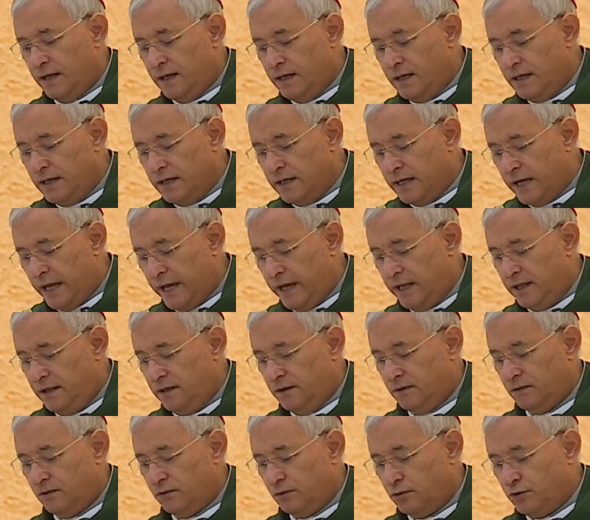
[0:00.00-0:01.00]

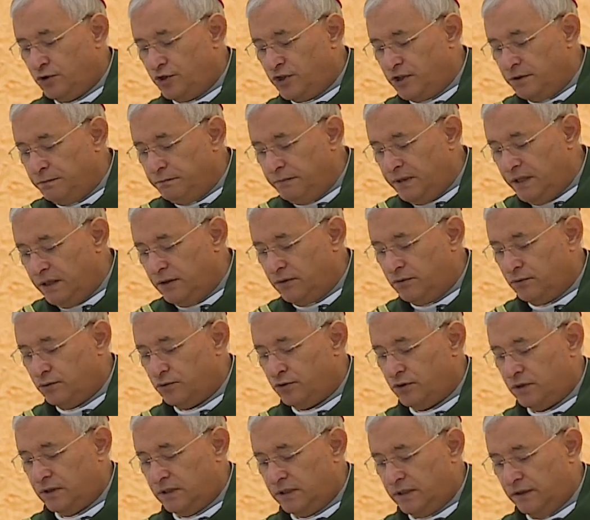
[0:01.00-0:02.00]
nem os
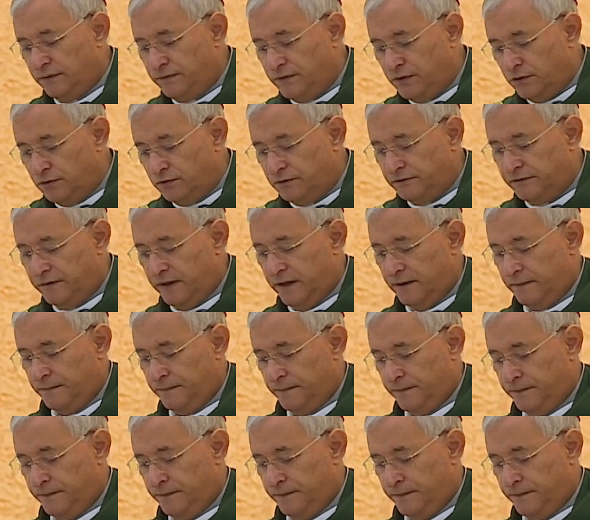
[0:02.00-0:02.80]
gemidos da viúva.